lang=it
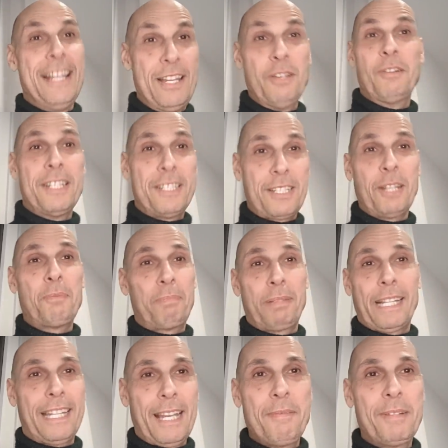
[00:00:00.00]
le ho viste
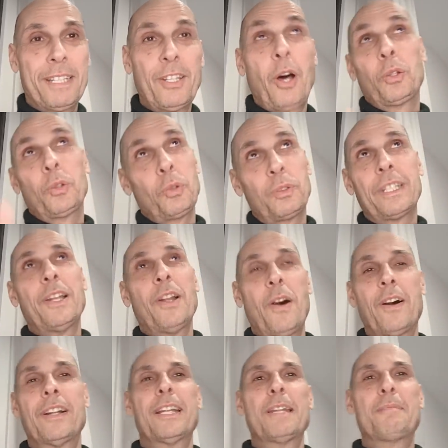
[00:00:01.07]
praticamente, no, tutte
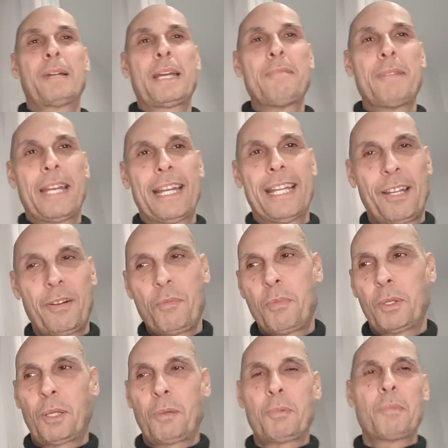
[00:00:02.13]
no, le prime ero un
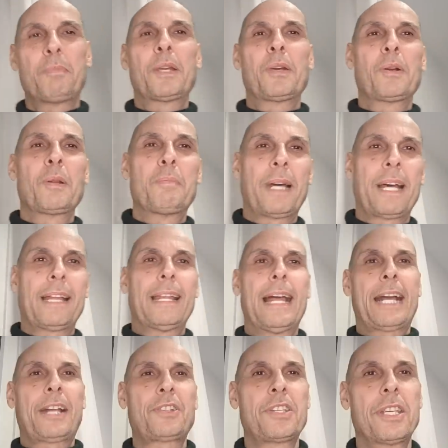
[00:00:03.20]
po' troppo piccolo per
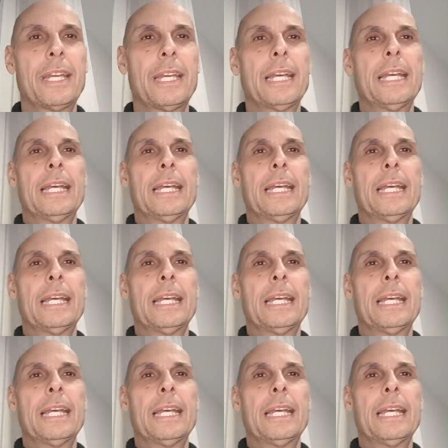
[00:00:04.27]
andarci,